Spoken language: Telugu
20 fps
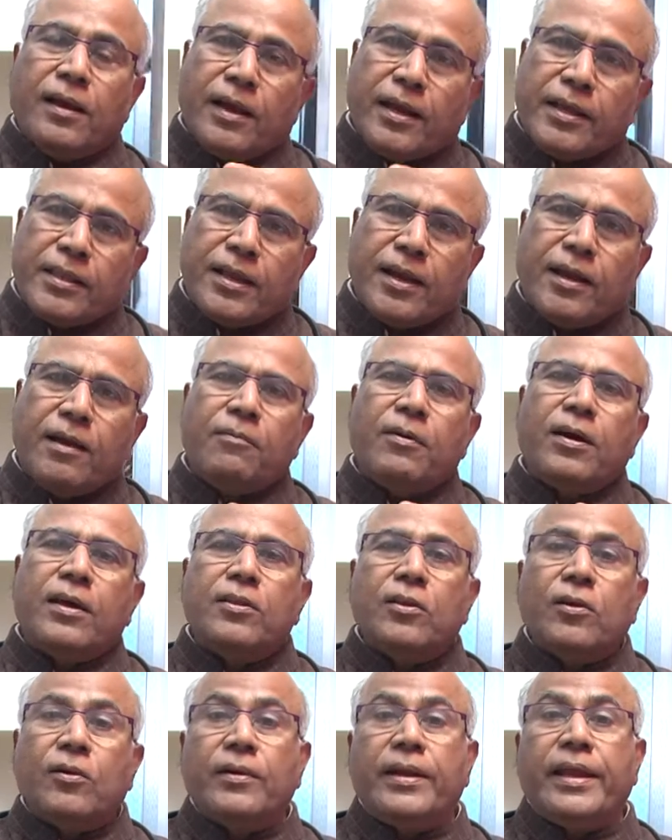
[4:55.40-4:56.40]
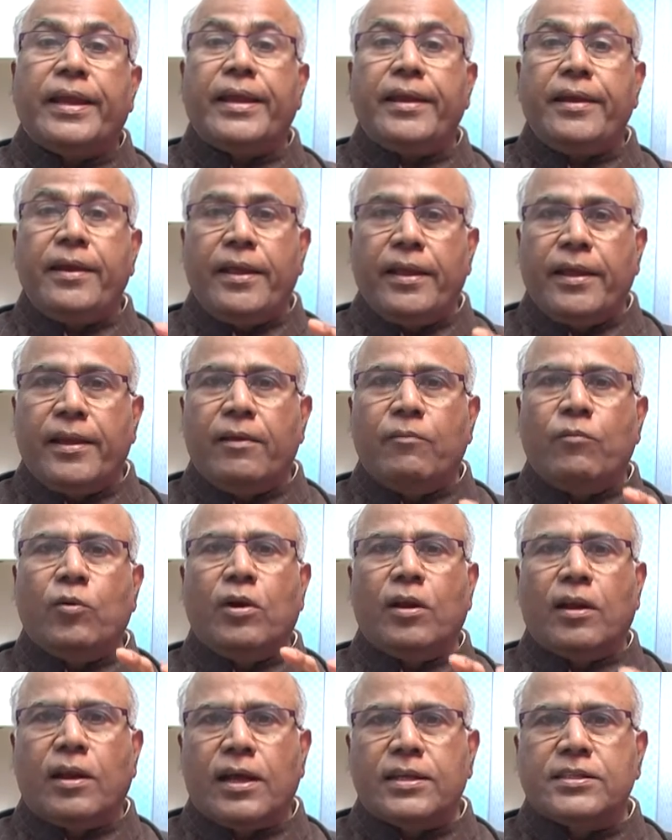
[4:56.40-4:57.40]
హైదరాబాదులో ఉండే ఇండియన్
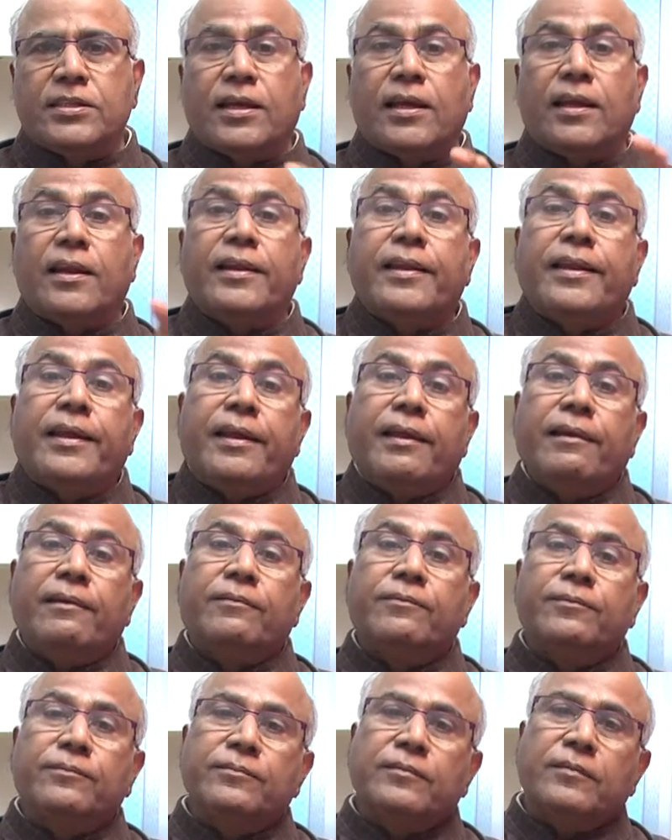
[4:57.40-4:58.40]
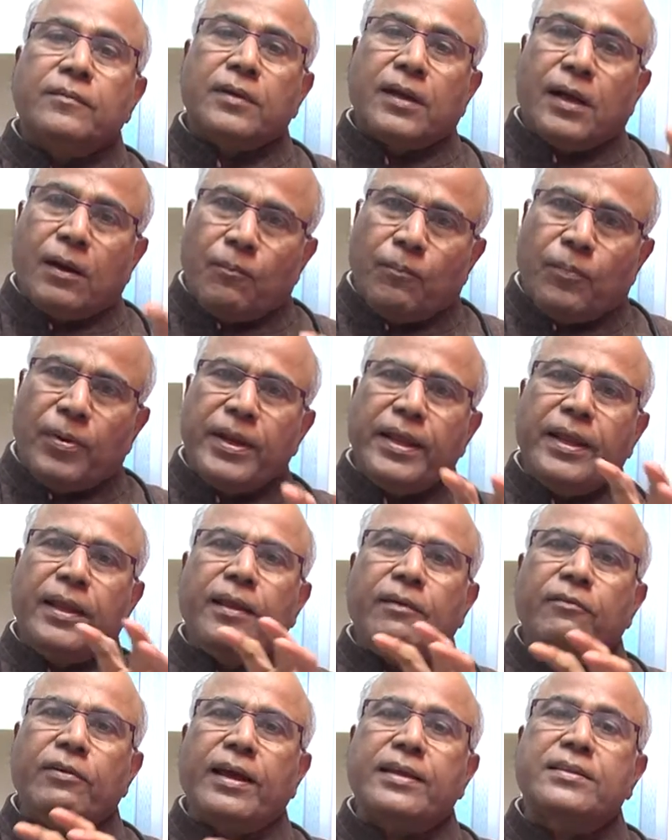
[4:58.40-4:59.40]
ఇమ్యునలాజికల్ అనే కంపెనీ
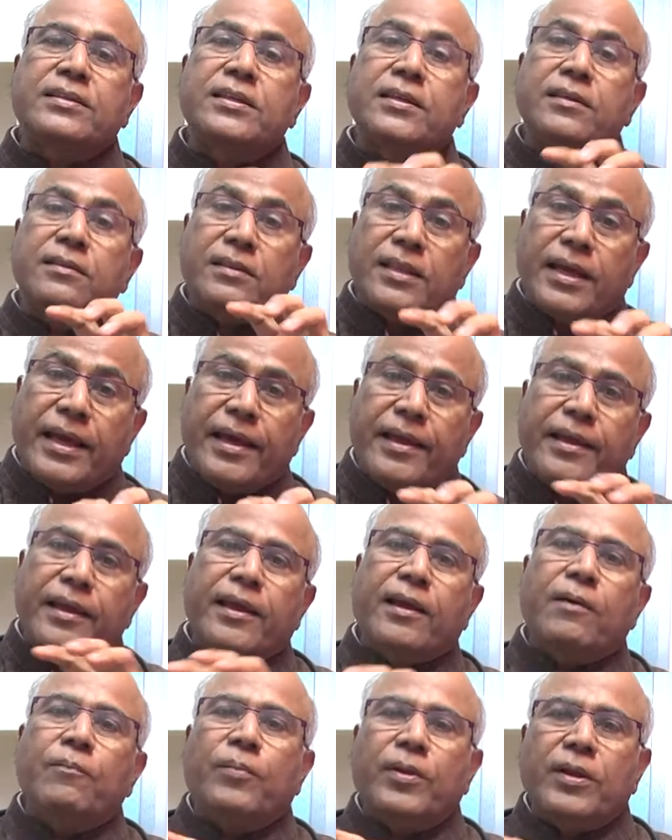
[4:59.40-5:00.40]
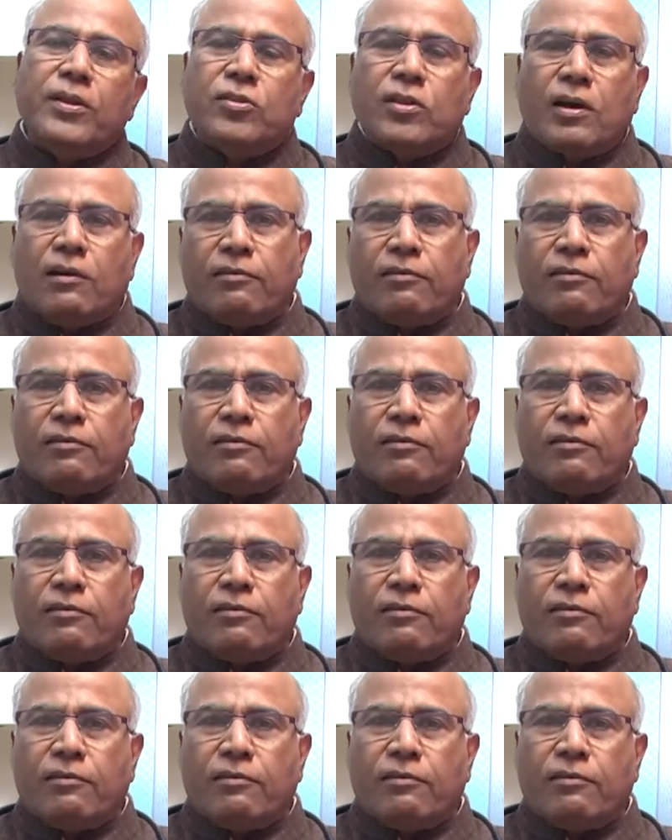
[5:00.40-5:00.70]
వ్యాక్సిన్ తయారీ కంపెనీతో